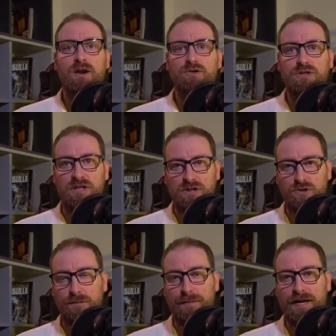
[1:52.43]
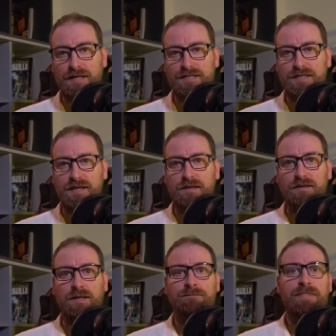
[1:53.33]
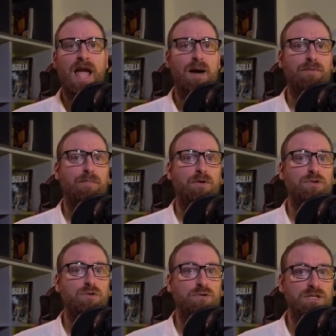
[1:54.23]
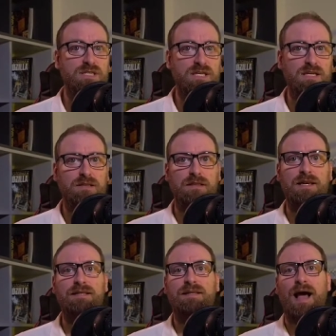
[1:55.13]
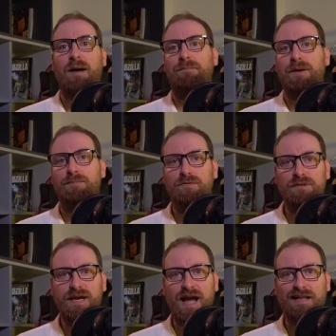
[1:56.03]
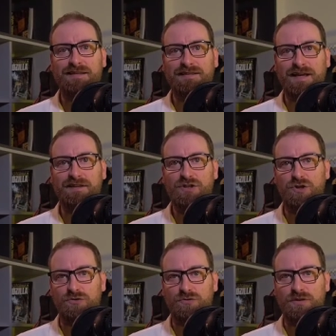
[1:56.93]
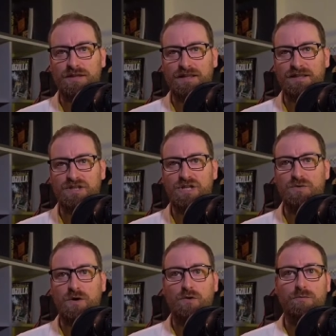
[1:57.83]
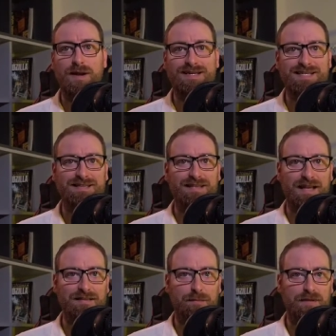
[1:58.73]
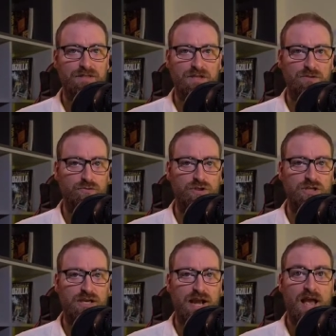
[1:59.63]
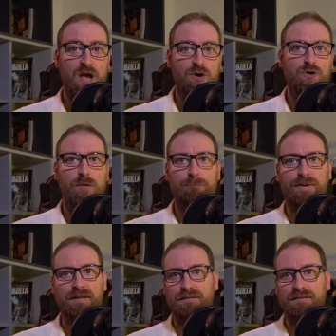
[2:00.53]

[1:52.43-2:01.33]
e lo stesso per gli iscritti. A proposito di iscritti, l'età preponderante è tra i 18 e i 35 con un bel 70% circa. Non